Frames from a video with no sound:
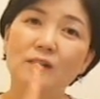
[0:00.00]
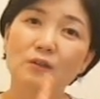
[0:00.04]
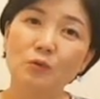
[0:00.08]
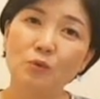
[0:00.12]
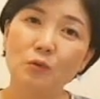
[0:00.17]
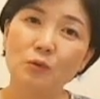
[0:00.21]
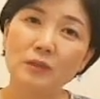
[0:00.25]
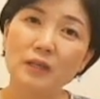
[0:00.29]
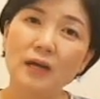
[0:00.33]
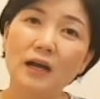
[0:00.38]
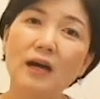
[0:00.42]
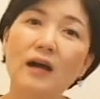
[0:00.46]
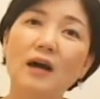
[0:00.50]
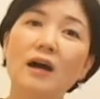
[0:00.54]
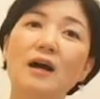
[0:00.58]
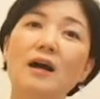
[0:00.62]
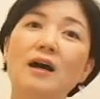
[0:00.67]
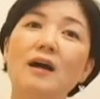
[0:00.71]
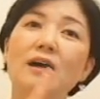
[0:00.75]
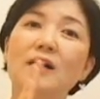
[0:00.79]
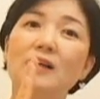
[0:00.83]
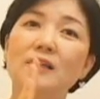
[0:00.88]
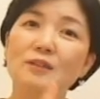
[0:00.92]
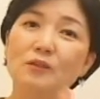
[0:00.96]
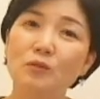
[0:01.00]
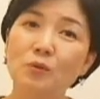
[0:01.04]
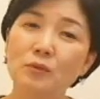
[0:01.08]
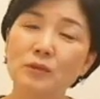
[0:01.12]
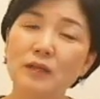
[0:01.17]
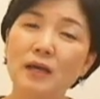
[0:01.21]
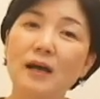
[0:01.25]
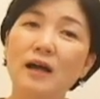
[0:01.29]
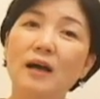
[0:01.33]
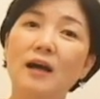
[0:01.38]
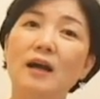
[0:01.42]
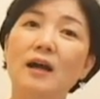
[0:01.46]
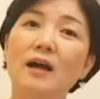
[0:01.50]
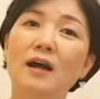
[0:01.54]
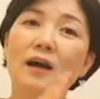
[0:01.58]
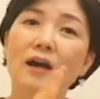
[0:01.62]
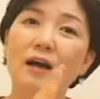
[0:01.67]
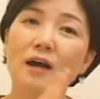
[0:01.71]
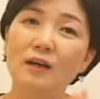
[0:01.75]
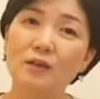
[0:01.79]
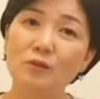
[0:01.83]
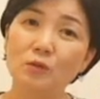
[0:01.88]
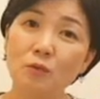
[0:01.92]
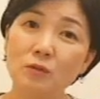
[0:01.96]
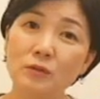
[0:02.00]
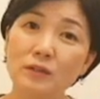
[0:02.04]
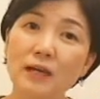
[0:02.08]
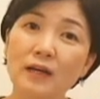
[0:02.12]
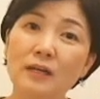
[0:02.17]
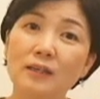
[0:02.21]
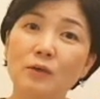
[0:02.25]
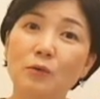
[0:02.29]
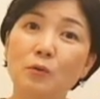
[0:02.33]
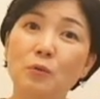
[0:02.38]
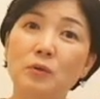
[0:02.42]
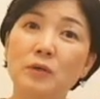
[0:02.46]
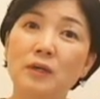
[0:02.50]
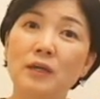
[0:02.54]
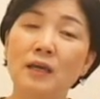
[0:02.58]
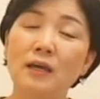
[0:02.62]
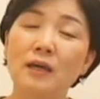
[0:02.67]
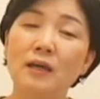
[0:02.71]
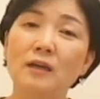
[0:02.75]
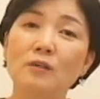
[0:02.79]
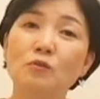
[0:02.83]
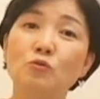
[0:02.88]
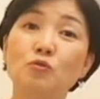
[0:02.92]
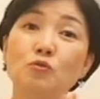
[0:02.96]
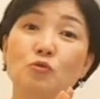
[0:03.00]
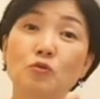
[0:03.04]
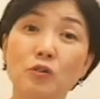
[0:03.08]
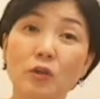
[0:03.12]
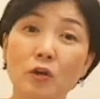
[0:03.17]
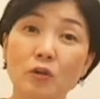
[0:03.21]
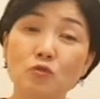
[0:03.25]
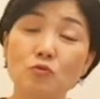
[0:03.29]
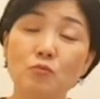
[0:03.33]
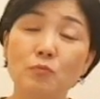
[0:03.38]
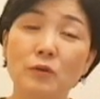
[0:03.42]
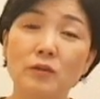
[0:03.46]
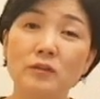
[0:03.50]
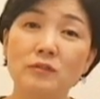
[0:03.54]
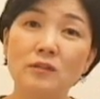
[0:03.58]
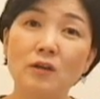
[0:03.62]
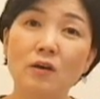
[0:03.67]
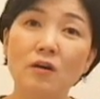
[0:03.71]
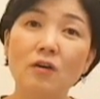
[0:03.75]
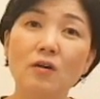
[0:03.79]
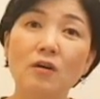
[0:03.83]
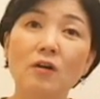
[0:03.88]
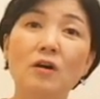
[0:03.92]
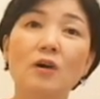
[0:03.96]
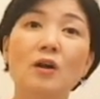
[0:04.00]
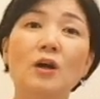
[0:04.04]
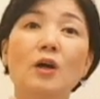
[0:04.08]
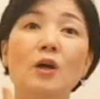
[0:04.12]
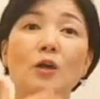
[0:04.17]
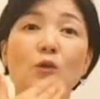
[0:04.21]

토닥 토닥 토닥 이렇게 두드려 주면서